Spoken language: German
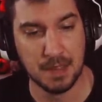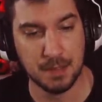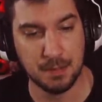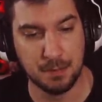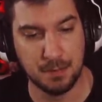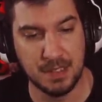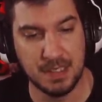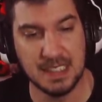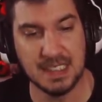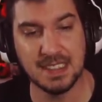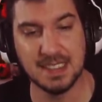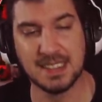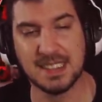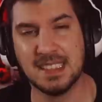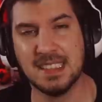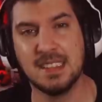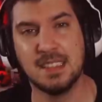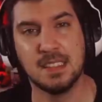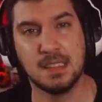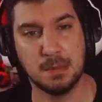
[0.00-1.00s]
wir
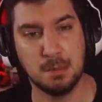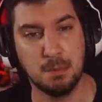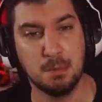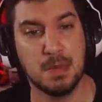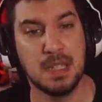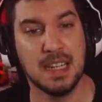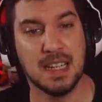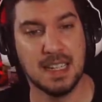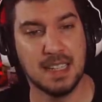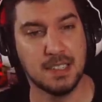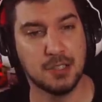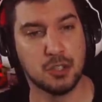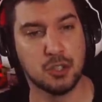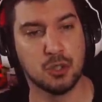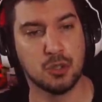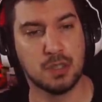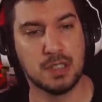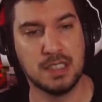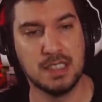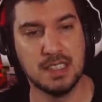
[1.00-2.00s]
sind mehr als
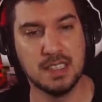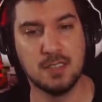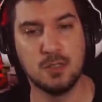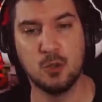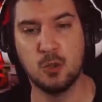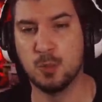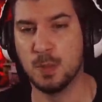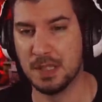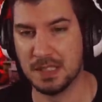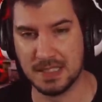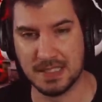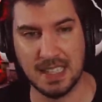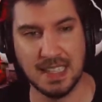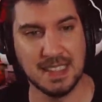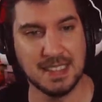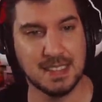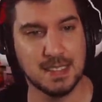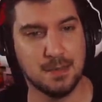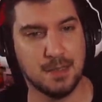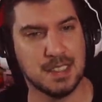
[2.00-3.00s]
schockiert über
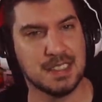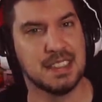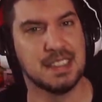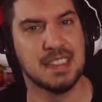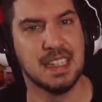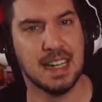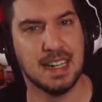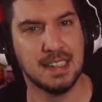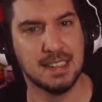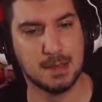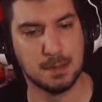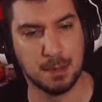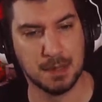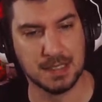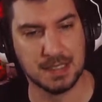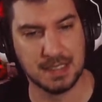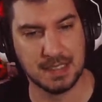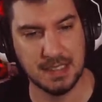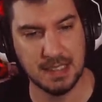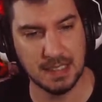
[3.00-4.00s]
das, was hier alles
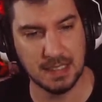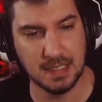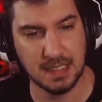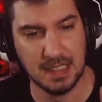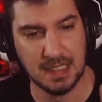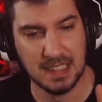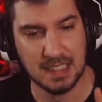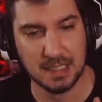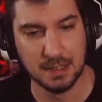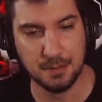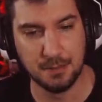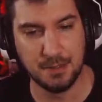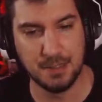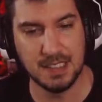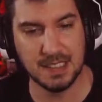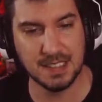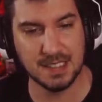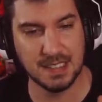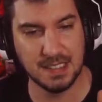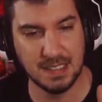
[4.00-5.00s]
passiert
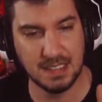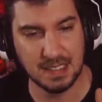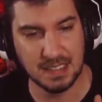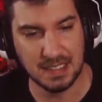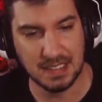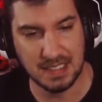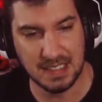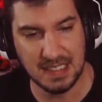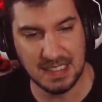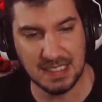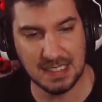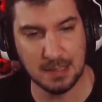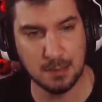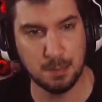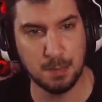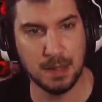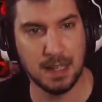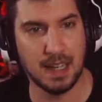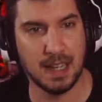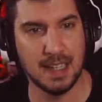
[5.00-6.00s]
wir sind
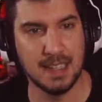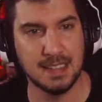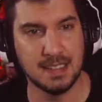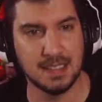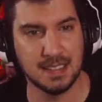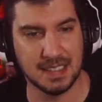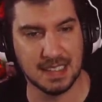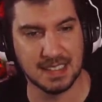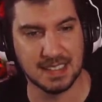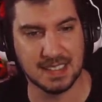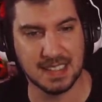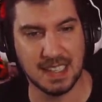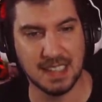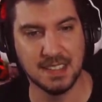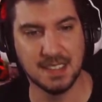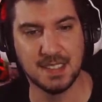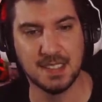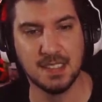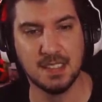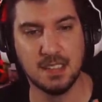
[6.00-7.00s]
nicht bereit, das
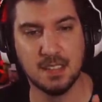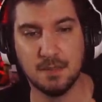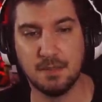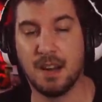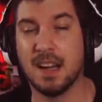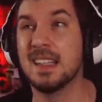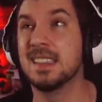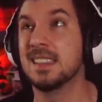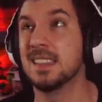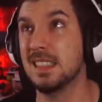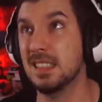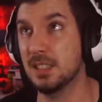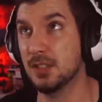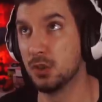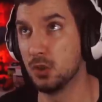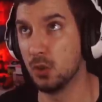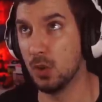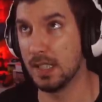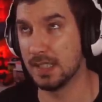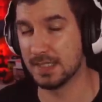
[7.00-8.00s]
Ganze weiterhin
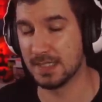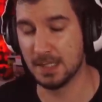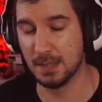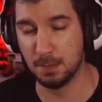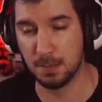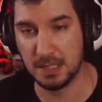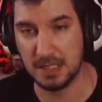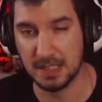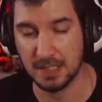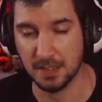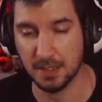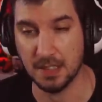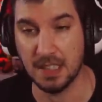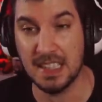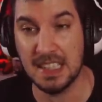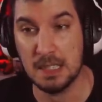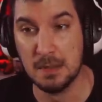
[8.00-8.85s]
zu akzeptieren.